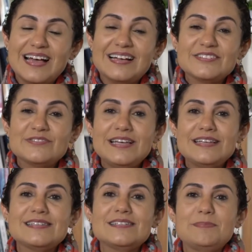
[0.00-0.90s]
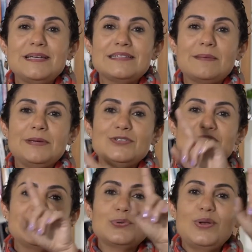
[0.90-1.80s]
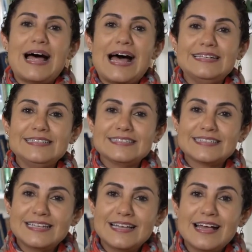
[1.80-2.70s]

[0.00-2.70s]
às vezes pensamentos circulares